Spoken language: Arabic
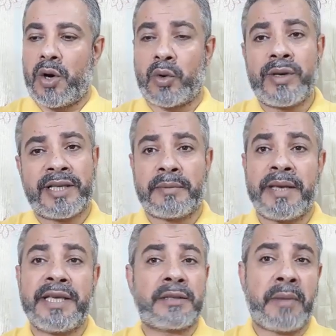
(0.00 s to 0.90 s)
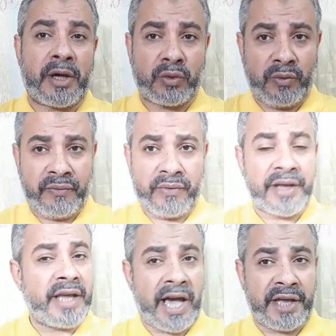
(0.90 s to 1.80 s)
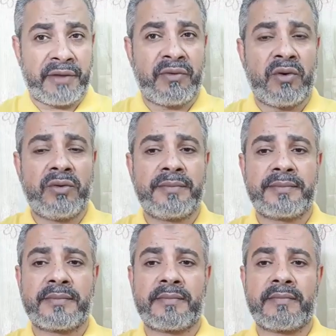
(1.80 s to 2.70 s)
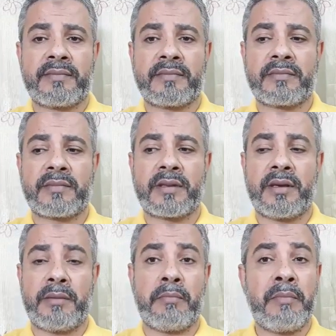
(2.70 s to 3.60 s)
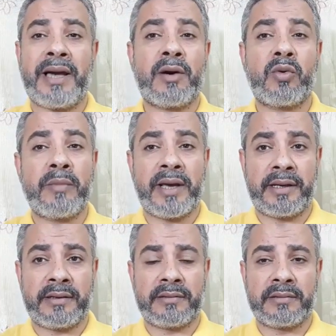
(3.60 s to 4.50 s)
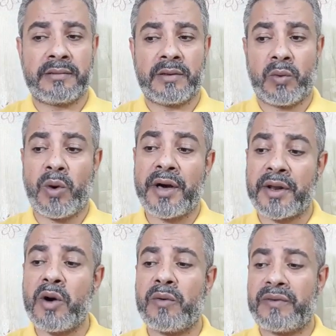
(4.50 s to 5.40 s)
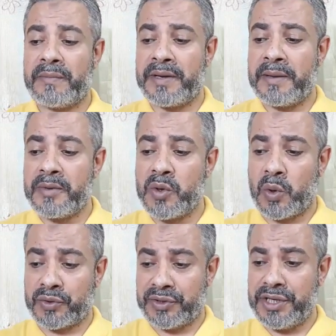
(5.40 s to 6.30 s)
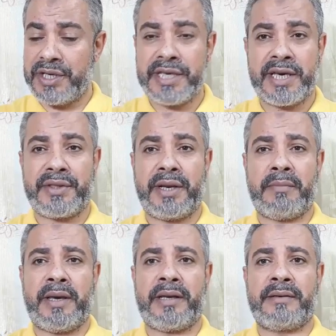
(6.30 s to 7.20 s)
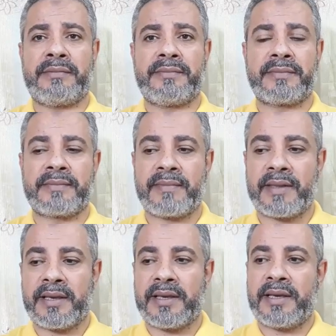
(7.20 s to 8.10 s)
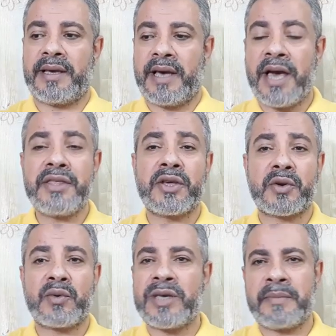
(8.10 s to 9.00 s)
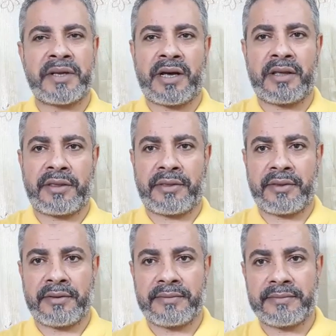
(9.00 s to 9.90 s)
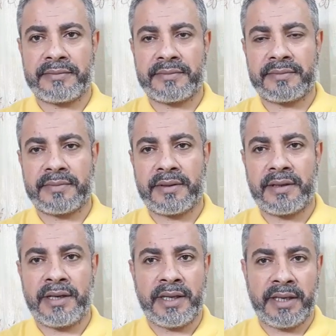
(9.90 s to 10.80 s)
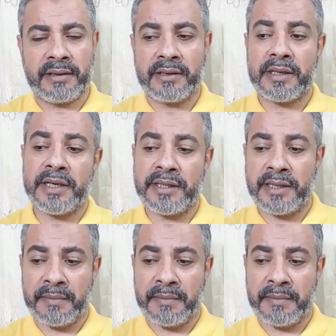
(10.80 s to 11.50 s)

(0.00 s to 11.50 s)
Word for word: رؤية ميت معروف أنا أعرفه معه مال وأراه في المنام يعطيني هذا المال هذه الرؤية ميراث ليه؟ لأن